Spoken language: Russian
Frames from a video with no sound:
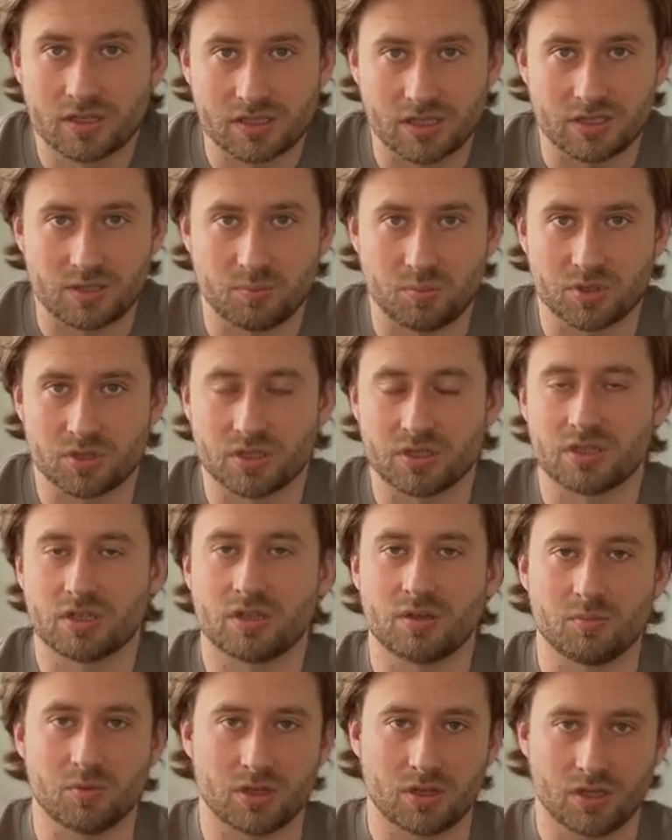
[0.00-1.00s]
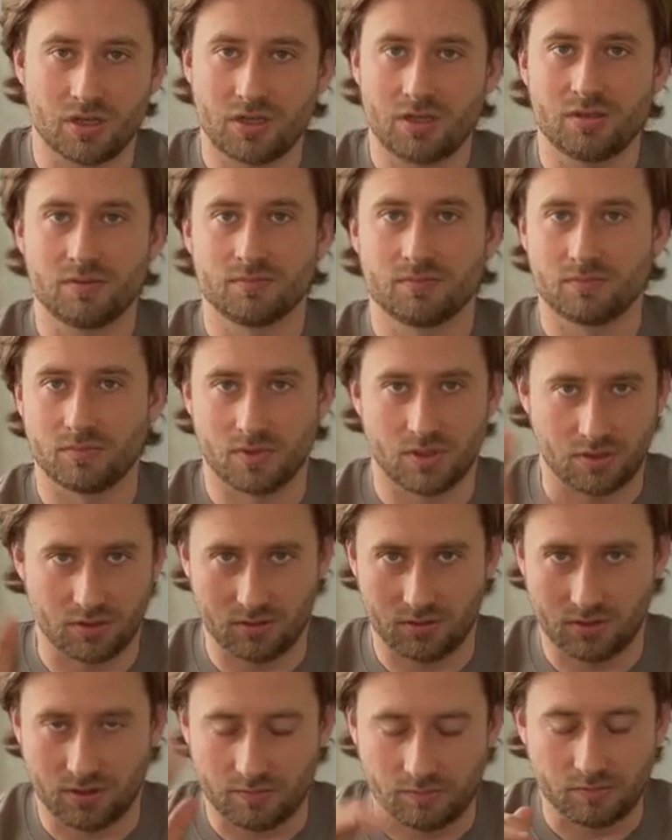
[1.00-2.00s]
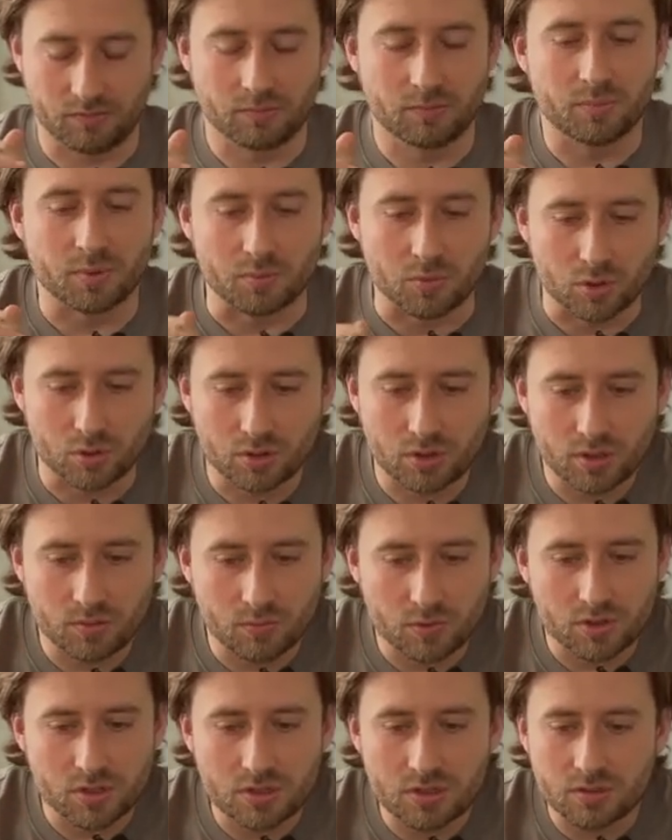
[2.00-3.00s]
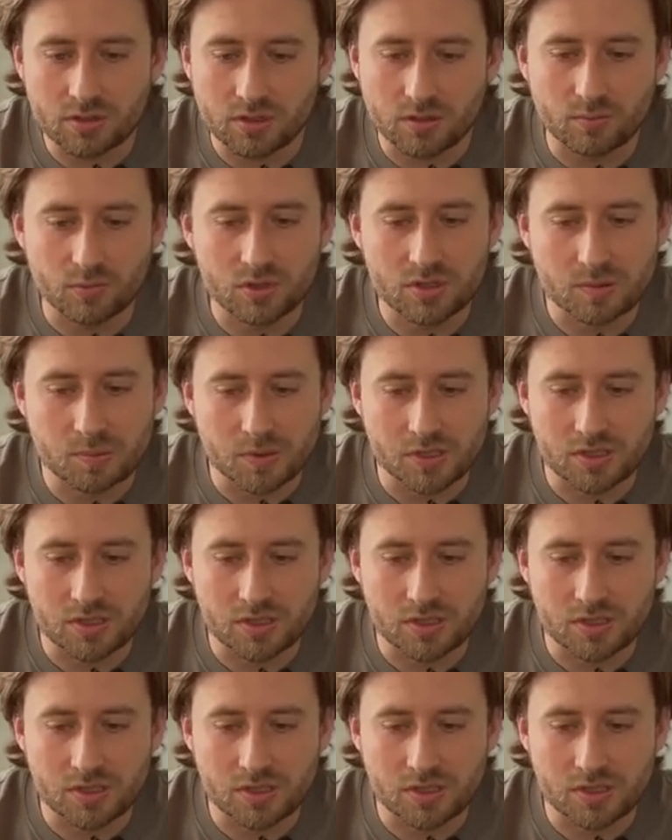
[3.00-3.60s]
Кстати, пишите комментарии и там помидорки можете эмодзи